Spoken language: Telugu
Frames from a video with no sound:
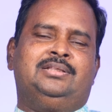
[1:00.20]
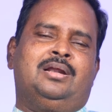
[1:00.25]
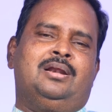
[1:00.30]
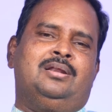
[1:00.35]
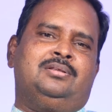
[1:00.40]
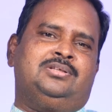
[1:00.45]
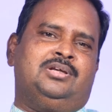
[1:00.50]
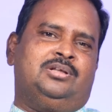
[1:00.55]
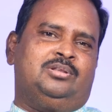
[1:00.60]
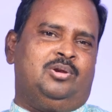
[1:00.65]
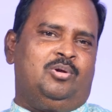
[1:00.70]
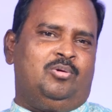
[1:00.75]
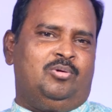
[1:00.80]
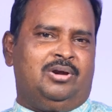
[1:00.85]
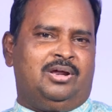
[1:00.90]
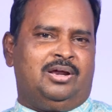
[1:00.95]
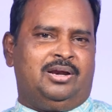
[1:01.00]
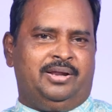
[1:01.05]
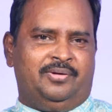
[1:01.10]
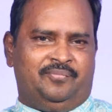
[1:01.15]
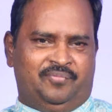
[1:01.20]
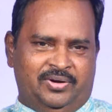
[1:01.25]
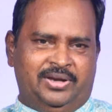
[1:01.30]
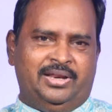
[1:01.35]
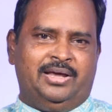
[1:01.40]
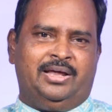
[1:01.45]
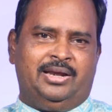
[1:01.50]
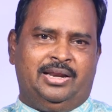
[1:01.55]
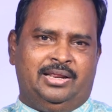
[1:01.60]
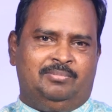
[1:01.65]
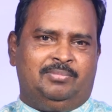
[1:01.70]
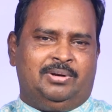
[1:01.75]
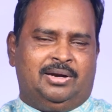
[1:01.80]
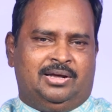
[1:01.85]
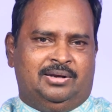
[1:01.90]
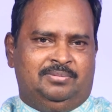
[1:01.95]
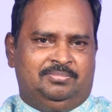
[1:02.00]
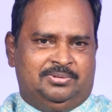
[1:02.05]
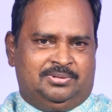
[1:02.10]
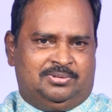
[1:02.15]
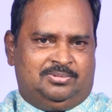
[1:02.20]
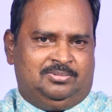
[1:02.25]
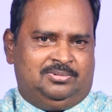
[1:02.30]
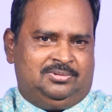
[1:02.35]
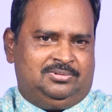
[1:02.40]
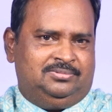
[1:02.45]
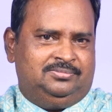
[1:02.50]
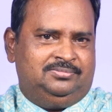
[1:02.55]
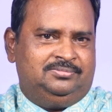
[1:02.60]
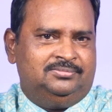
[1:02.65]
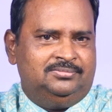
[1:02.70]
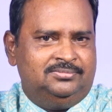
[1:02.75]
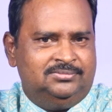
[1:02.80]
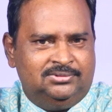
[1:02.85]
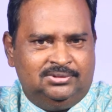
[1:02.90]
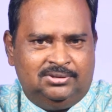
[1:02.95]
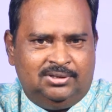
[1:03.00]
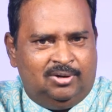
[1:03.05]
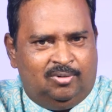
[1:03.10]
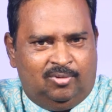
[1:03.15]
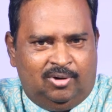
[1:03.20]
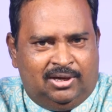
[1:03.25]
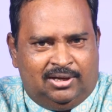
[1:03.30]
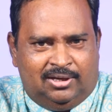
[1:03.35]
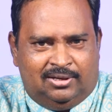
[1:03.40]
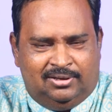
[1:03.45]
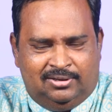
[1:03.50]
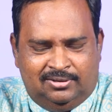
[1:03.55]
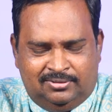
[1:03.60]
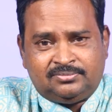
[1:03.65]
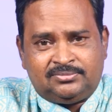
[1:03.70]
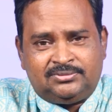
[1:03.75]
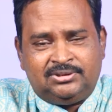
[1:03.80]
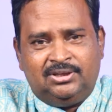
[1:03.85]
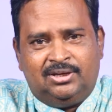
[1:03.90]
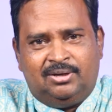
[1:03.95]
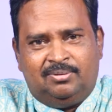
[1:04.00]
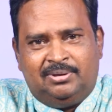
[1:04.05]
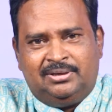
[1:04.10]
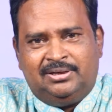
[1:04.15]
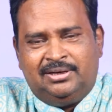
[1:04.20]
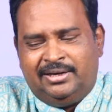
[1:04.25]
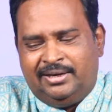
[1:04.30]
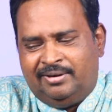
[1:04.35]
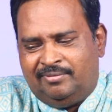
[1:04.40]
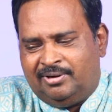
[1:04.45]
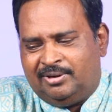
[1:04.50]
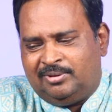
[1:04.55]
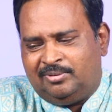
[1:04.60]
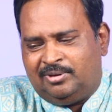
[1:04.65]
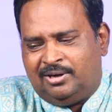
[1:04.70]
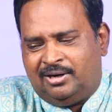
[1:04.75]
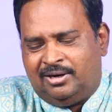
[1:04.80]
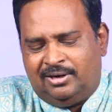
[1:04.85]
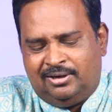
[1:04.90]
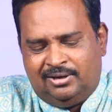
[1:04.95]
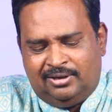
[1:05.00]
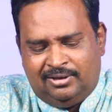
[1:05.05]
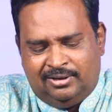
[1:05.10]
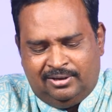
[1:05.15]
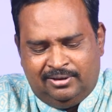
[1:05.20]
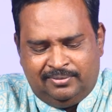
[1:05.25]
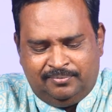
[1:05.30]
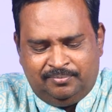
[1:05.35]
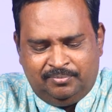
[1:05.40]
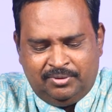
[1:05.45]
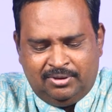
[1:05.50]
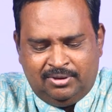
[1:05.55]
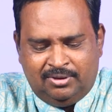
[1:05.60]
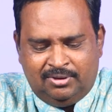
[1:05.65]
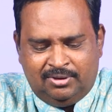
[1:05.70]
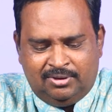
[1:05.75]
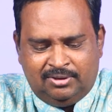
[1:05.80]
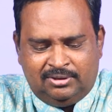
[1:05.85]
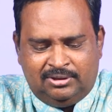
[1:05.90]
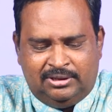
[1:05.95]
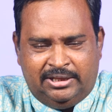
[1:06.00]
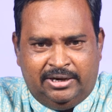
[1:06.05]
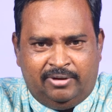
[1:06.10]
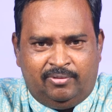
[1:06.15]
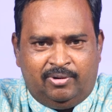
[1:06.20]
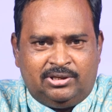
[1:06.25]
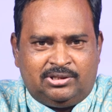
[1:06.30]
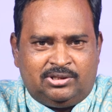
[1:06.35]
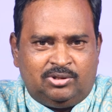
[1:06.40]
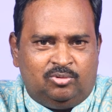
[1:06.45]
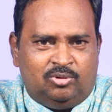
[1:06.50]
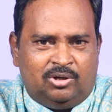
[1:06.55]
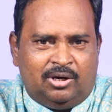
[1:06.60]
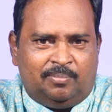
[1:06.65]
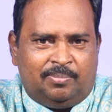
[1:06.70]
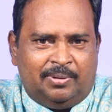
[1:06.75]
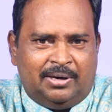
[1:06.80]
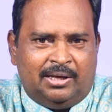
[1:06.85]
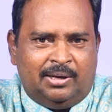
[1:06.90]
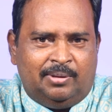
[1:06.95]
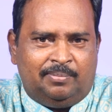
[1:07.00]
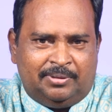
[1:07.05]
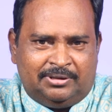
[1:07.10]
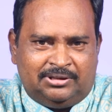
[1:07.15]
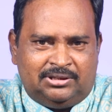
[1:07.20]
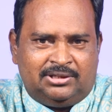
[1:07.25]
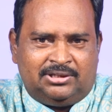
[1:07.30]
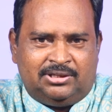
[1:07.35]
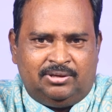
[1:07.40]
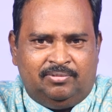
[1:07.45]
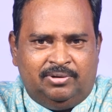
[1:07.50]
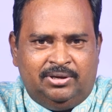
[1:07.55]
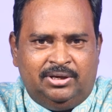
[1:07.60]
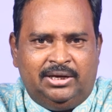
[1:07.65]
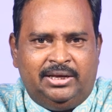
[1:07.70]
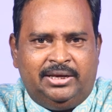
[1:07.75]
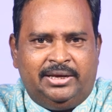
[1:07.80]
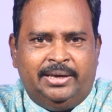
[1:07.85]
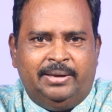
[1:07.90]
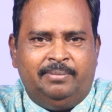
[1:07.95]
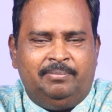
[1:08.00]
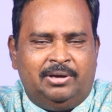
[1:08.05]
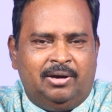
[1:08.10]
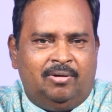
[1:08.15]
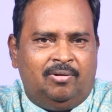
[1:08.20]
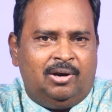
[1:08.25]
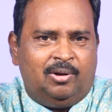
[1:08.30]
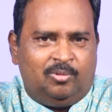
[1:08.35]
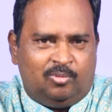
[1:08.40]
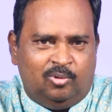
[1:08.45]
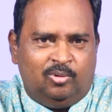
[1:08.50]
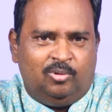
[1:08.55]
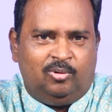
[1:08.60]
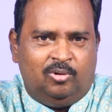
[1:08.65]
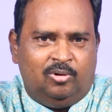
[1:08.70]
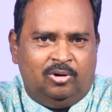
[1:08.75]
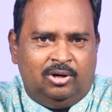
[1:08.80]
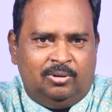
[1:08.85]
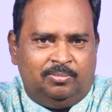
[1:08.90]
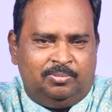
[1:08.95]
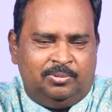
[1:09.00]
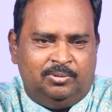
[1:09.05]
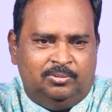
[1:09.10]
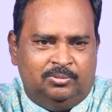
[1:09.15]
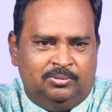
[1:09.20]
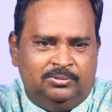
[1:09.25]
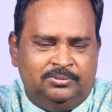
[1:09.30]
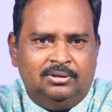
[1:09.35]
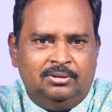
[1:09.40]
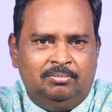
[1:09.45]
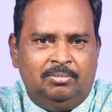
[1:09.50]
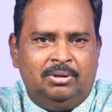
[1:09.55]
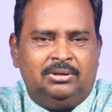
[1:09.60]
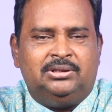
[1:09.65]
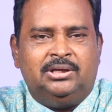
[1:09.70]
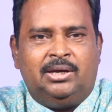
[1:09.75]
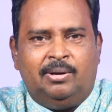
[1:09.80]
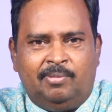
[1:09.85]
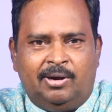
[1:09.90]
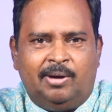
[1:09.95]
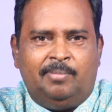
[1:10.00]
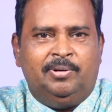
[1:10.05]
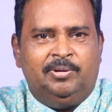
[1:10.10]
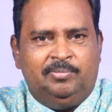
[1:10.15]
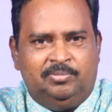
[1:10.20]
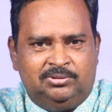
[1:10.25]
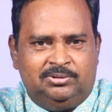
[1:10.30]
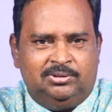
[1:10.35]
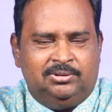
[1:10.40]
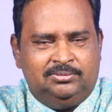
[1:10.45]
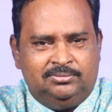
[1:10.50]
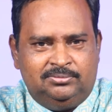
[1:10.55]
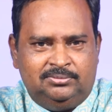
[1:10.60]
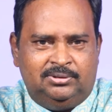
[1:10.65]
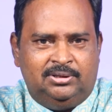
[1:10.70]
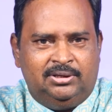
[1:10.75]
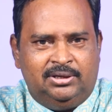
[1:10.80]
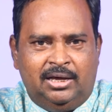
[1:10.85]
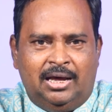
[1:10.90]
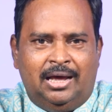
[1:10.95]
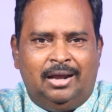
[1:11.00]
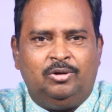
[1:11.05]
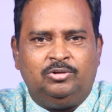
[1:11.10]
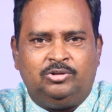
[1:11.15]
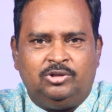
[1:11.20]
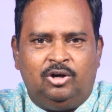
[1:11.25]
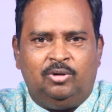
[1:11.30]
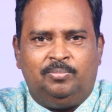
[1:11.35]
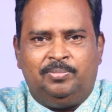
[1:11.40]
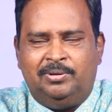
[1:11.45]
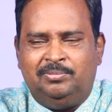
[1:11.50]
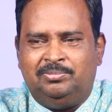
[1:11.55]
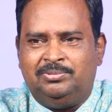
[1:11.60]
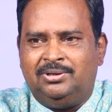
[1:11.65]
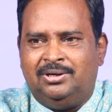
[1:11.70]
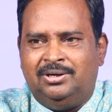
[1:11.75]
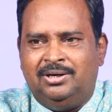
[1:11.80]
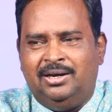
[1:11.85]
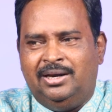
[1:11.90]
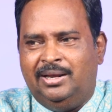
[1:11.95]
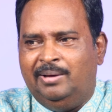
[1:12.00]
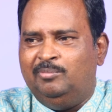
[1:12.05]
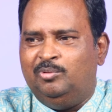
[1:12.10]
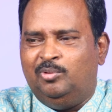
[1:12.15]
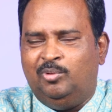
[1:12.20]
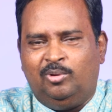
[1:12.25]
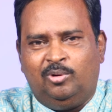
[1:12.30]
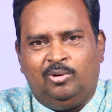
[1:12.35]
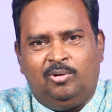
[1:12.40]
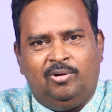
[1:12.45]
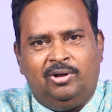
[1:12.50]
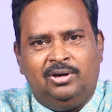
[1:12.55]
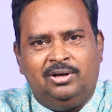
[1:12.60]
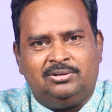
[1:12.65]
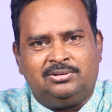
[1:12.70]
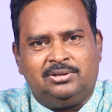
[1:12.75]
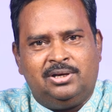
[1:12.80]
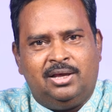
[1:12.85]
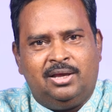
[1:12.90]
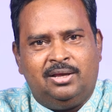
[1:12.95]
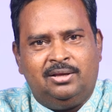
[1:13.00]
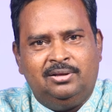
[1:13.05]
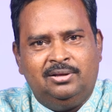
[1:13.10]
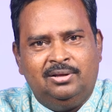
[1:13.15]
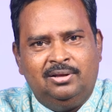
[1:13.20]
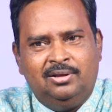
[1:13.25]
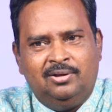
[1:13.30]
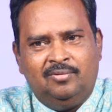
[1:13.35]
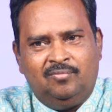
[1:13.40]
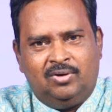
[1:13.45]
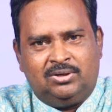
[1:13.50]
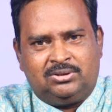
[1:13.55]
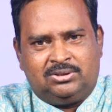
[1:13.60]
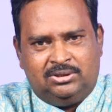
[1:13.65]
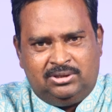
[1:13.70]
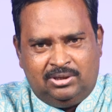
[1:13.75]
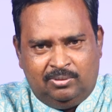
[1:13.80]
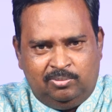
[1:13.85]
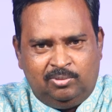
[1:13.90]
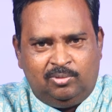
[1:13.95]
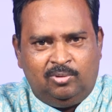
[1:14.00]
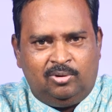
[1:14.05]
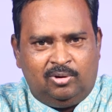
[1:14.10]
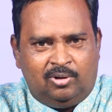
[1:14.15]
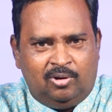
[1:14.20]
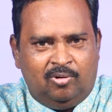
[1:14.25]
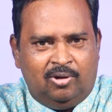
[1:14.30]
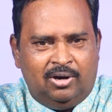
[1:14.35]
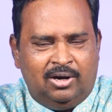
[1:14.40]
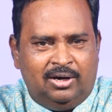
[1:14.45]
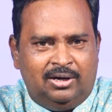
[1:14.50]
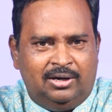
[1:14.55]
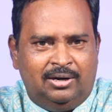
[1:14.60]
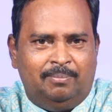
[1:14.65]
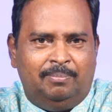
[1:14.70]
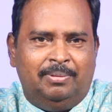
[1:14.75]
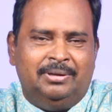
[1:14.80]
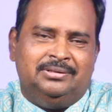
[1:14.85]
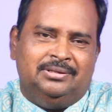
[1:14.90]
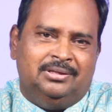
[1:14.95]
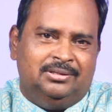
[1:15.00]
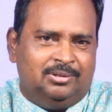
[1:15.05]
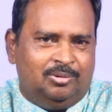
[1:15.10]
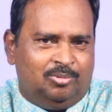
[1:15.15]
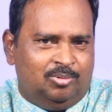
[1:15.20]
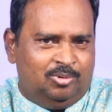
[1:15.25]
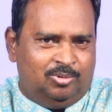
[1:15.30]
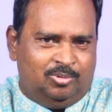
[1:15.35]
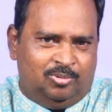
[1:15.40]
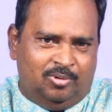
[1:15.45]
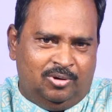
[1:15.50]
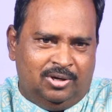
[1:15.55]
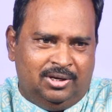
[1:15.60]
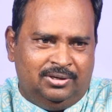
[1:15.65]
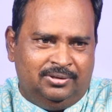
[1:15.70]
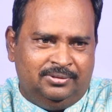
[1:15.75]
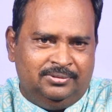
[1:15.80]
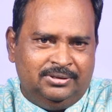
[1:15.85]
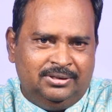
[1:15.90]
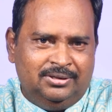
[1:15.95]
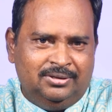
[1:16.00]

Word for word: ఇతరుల చేతిలో ఉన్న అనే ఫీలింగ్ అనేది మనకు అనిపిస్తుంది అవును కదా కాబట్టి నేను ఏమంటున్నానంటే దేవుడు వచ్చి ఉన్న పలంగా ప్రత్యక్షమై నీకేం కావాలో కోరుకో అన్నప్పుడు మీరు తికమక పడిపోతారు అంటే ఆలోచనలో పడిపోతారు నేను ఏం కోరుకోవాలి అసలు ఒకసారి డబ్బు కోరుకోవాలా డబ్బు అయితే ఎంతో కోరుకోవాలి